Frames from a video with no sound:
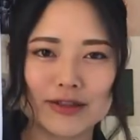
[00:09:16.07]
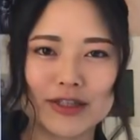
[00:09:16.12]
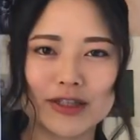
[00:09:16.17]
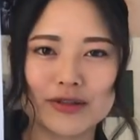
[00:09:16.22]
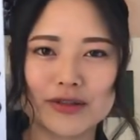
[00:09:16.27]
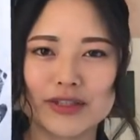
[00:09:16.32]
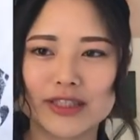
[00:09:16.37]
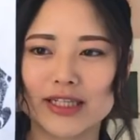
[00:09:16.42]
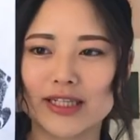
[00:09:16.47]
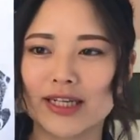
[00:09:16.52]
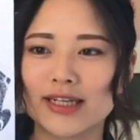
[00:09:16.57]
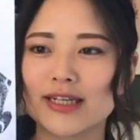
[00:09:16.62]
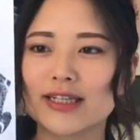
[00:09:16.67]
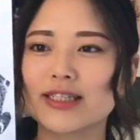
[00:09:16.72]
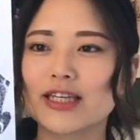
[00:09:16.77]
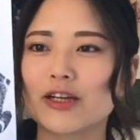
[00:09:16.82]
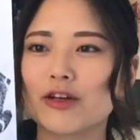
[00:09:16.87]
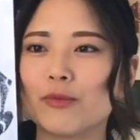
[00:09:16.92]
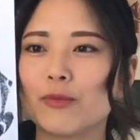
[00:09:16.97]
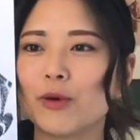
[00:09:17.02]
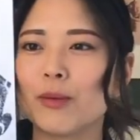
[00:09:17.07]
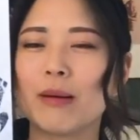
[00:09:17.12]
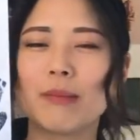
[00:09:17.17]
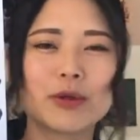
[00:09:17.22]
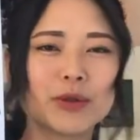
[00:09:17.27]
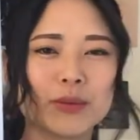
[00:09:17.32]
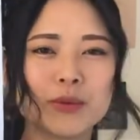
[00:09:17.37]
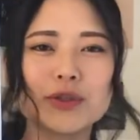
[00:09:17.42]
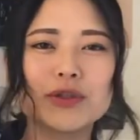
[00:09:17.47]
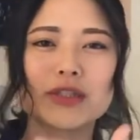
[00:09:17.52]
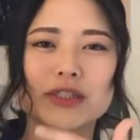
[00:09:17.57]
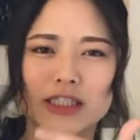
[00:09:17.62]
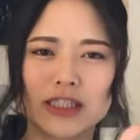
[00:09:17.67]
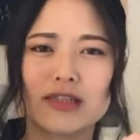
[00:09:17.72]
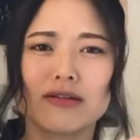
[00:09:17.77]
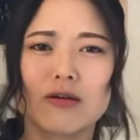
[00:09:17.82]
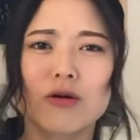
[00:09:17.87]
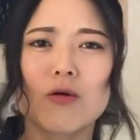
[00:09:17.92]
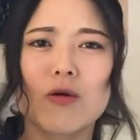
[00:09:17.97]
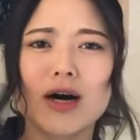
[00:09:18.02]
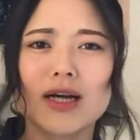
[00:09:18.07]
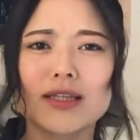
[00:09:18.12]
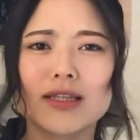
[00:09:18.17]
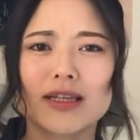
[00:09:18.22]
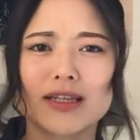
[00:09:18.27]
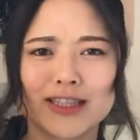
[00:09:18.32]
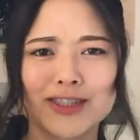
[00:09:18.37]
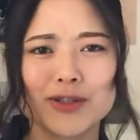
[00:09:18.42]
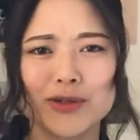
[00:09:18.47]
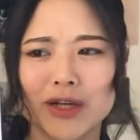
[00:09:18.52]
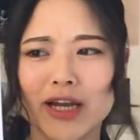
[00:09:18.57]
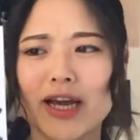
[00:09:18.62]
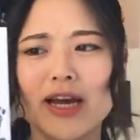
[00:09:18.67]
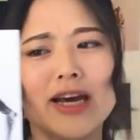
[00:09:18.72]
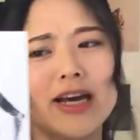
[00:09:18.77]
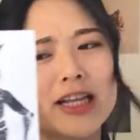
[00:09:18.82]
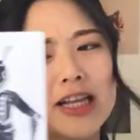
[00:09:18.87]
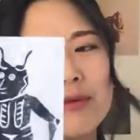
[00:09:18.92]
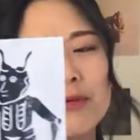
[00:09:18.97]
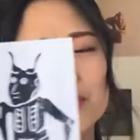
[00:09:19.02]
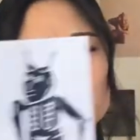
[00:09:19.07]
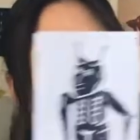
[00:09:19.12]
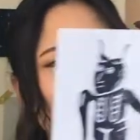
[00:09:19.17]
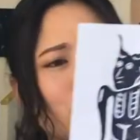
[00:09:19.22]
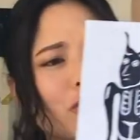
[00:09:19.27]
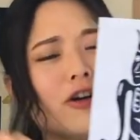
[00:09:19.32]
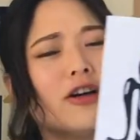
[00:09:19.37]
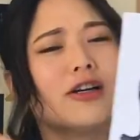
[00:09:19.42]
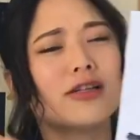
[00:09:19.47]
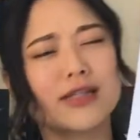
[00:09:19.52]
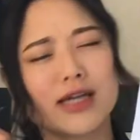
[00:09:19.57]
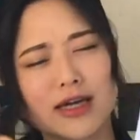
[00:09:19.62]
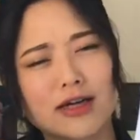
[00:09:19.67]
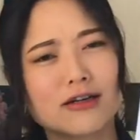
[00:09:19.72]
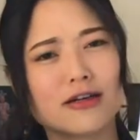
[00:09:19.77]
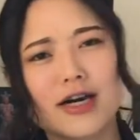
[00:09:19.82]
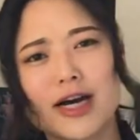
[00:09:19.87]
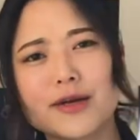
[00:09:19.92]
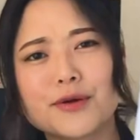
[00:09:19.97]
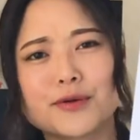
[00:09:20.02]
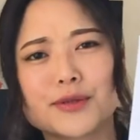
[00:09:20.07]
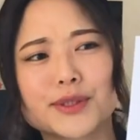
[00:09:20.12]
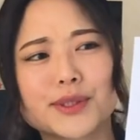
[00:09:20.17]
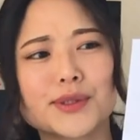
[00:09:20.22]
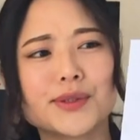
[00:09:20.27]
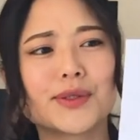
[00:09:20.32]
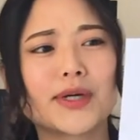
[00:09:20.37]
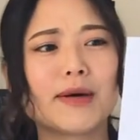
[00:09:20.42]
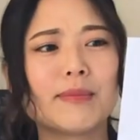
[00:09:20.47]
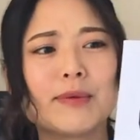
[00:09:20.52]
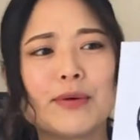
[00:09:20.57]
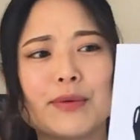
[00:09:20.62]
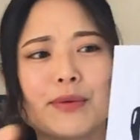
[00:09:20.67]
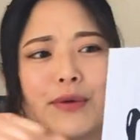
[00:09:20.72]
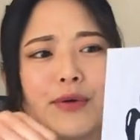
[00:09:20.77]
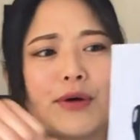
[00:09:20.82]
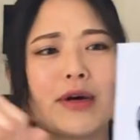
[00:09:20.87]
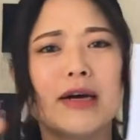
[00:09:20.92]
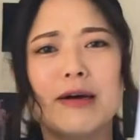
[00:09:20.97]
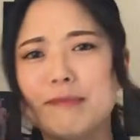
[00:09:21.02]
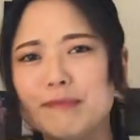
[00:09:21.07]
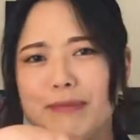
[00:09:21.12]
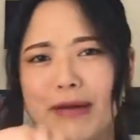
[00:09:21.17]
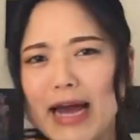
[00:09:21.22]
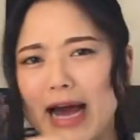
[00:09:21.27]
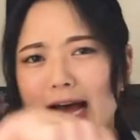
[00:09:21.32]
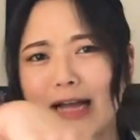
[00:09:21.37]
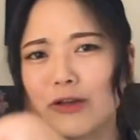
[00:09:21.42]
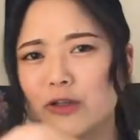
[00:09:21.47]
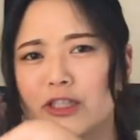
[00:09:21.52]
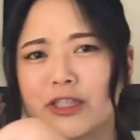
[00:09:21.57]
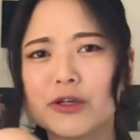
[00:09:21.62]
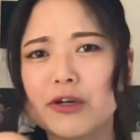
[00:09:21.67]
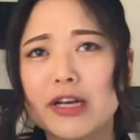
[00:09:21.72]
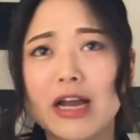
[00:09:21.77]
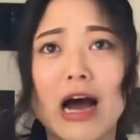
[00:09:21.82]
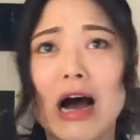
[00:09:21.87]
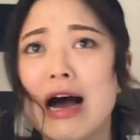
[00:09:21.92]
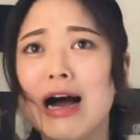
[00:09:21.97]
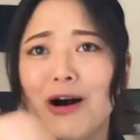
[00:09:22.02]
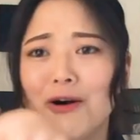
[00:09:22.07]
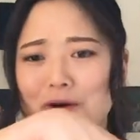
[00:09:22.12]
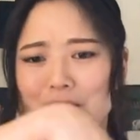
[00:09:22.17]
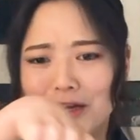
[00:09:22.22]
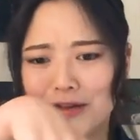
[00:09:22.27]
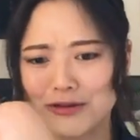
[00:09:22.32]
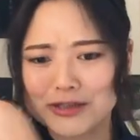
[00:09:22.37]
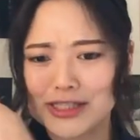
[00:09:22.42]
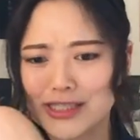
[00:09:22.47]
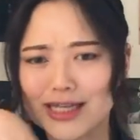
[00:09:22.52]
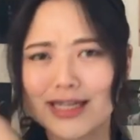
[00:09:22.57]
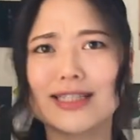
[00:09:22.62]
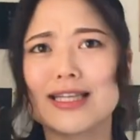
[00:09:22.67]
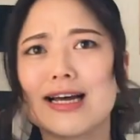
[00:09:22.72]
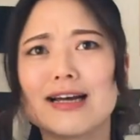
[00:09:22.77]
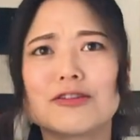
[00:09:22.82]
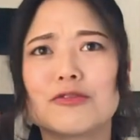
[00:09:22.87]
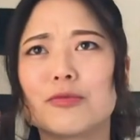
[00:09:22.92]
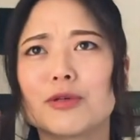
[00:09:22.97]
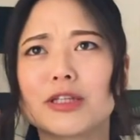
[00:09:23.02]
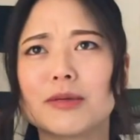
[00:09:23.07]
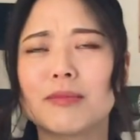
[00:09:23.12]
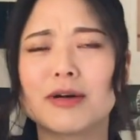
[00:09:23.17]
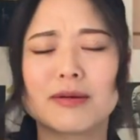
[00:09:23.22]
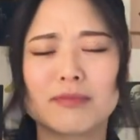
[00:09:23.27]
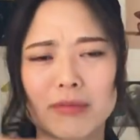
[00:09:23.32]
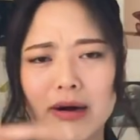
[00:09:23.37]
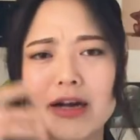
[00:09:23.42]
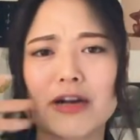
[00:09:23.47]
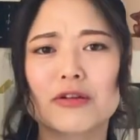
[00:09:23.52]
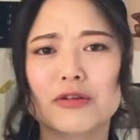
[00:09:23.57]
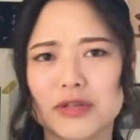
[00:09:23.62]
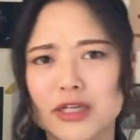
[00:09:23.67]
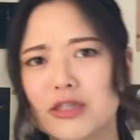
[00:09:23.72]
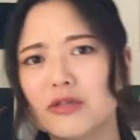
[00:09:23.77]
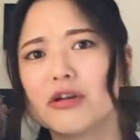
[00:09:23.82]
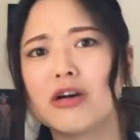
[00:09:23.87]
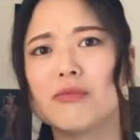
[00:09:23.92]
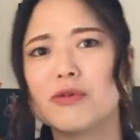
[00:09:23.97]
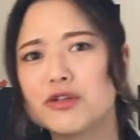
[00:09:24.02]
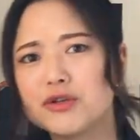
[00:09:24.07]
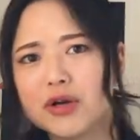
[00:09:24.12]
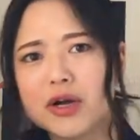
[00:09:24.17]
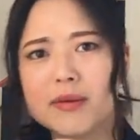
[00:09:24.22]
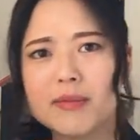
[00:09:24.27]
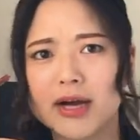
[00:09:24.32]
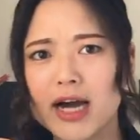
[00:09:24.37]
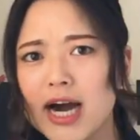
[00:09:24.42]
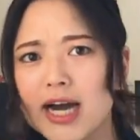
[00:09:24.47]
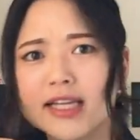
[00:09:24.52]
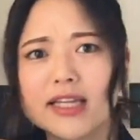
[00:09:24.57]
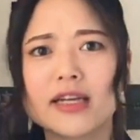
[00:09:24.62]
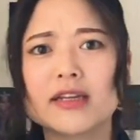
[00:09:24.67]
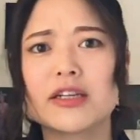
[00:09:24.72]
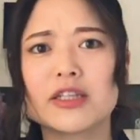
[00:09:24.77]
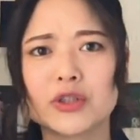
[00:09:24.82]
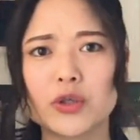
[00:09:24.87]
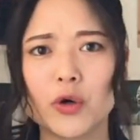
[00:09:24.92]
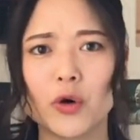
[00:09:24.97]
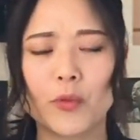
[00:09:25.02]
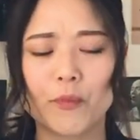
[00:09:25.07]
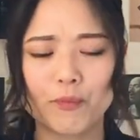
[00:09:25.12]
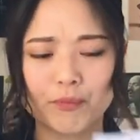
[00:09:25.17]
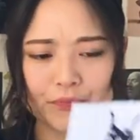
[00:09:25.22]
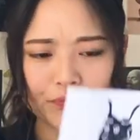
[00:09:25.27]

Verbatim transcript: くりんと言っちゃなんですけども、まあ、もっと実は怖かったんでしょうねでもその作画力というかもうこのビャーと急いであ俺の姿と思って、まあ、周りの弟子とかも一生懸命描いたんでしょう